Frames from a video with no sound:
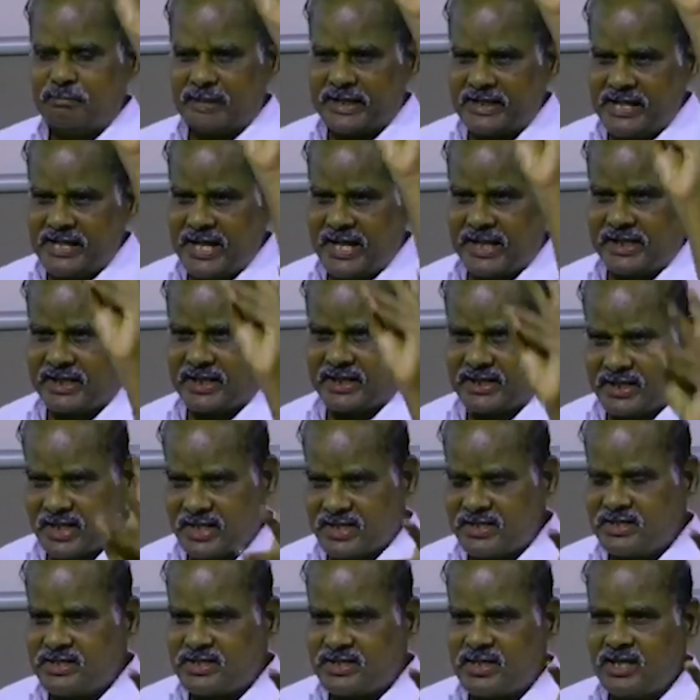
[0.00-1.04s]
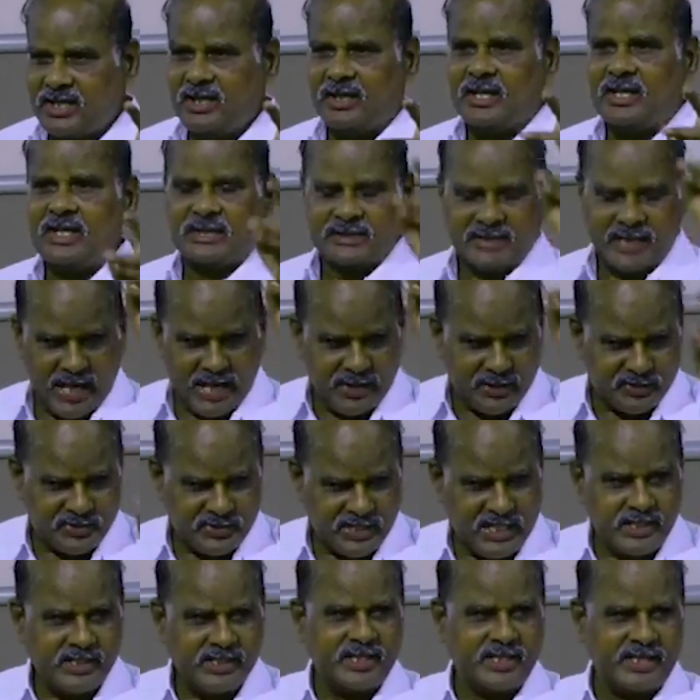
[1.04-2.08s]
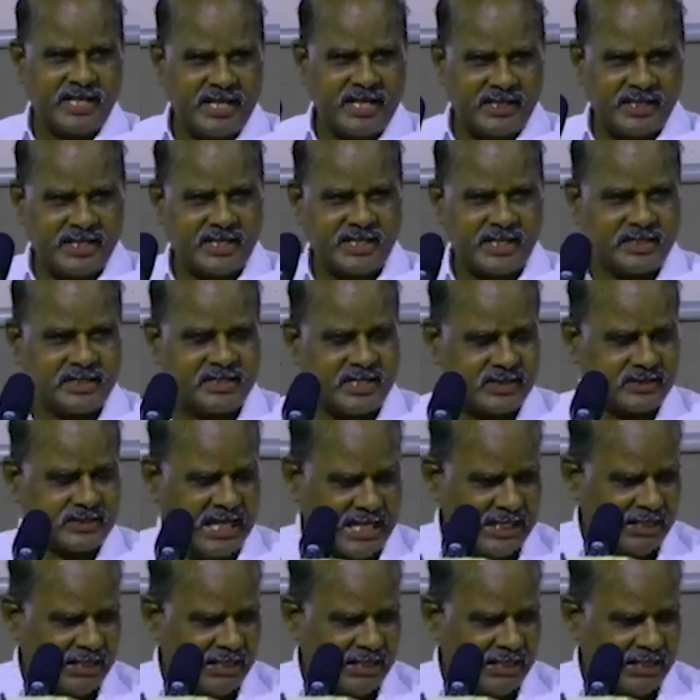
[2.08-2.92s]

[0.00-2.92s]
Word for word: பெரியாரை கெஞ்சி தயவுசெய்து நீதி கட்சி